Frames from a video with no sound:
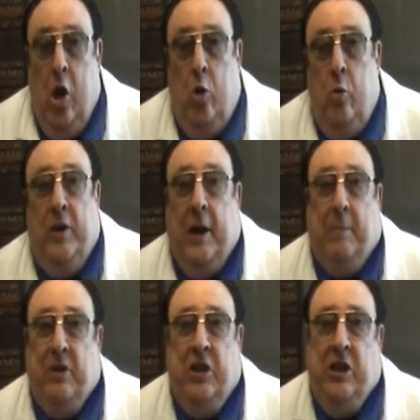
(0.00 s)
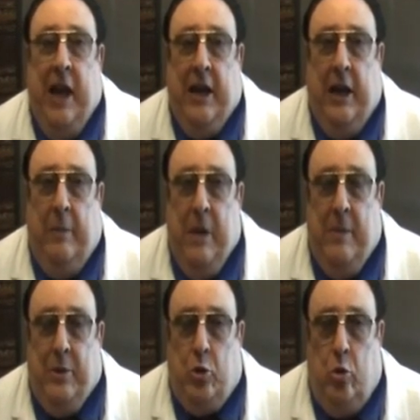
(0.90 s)
lui rappresenta anche la mia
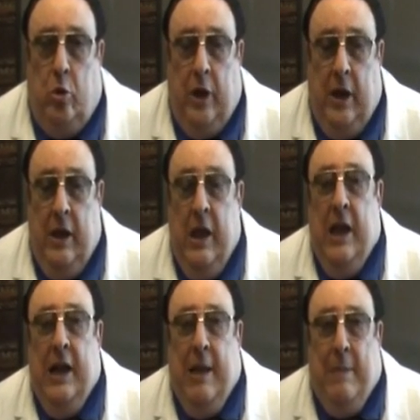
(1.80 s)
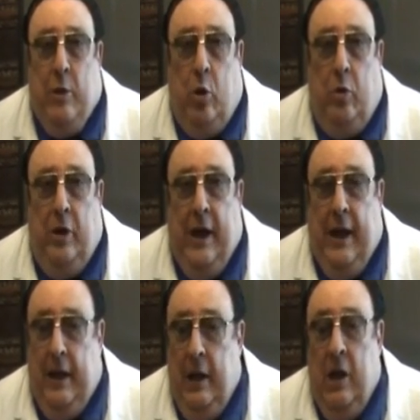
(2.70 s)
persona la
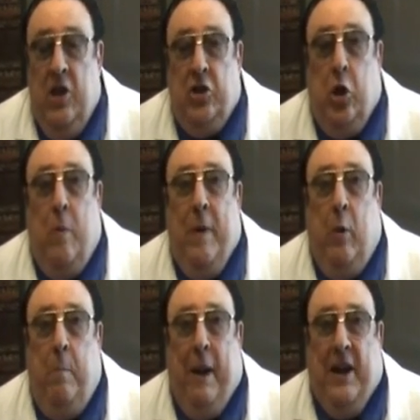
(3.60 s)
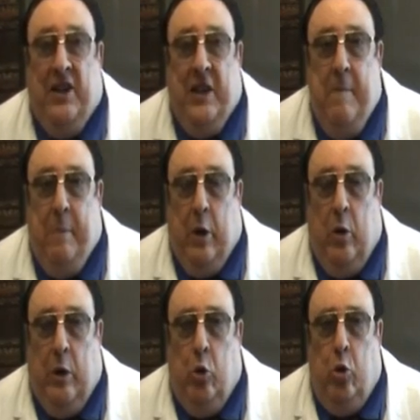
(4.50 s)
Madonna, siccome compare sempre con
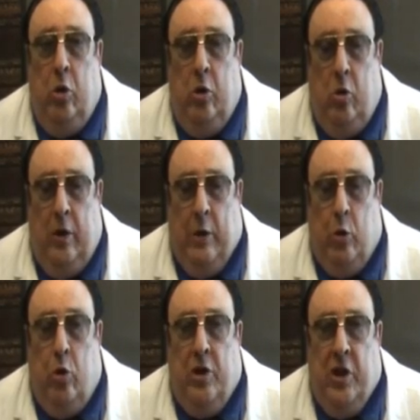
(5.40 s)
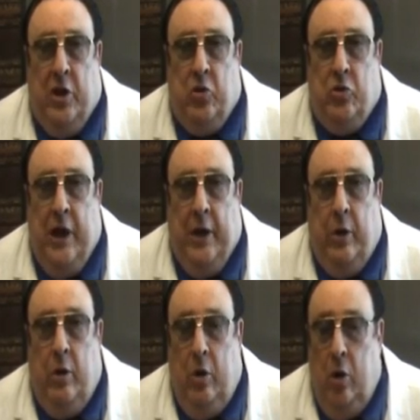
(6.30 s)
la, con la corona del
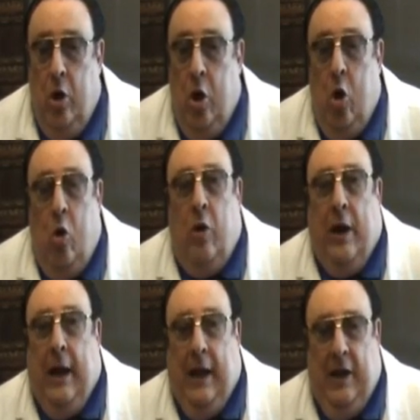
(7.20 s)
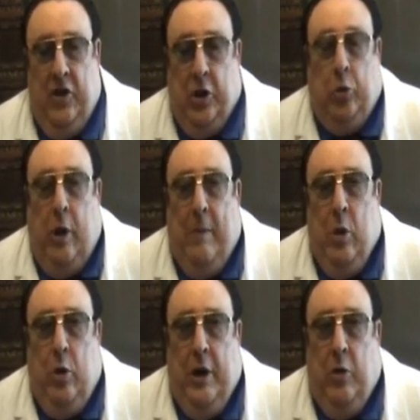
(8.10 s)
rosario, ora certo la
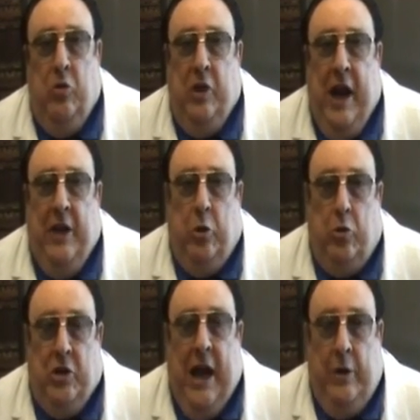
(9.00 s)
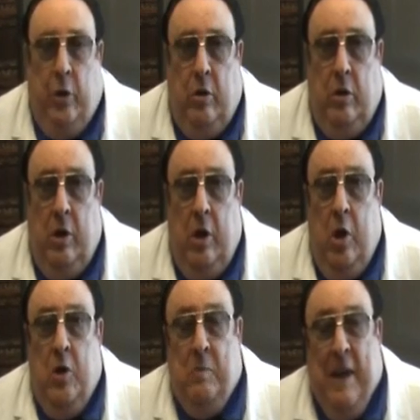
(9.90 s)
Madonna non dirà il rosario,
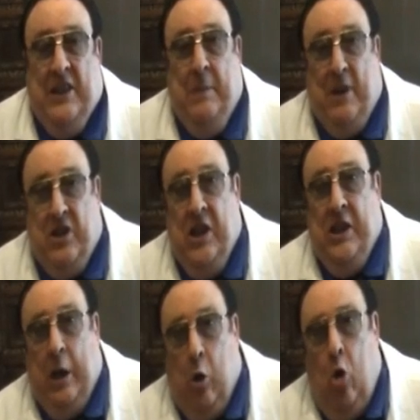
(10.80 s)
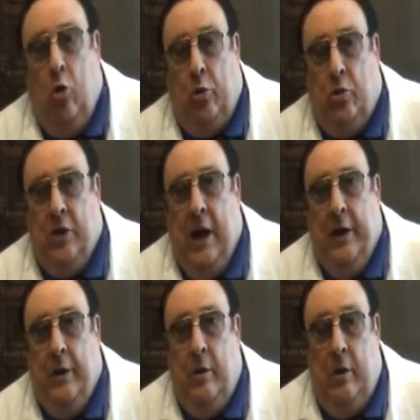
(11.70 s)
ma si presenta col
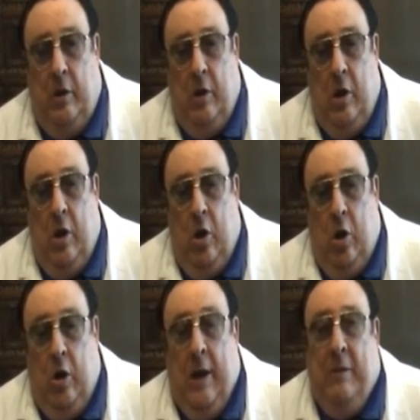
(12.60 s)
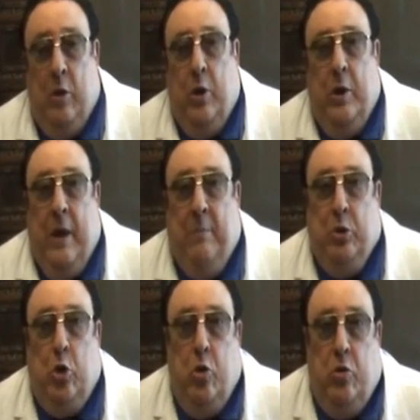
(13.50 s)
rosario. La Madonna non ha
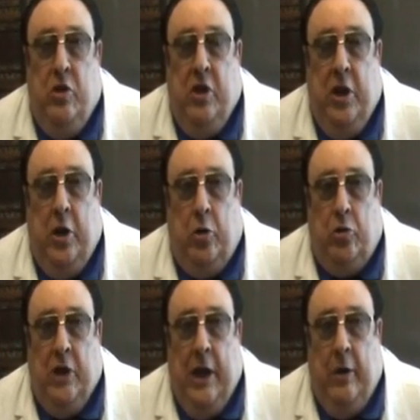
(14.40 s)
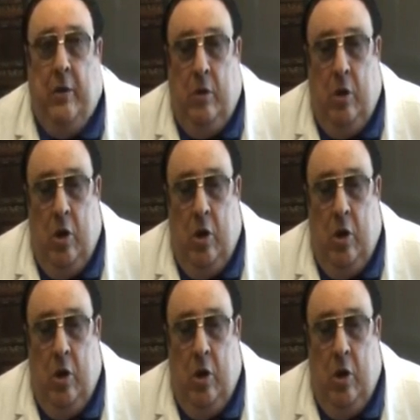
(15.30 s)
bisogno di dire il rosario,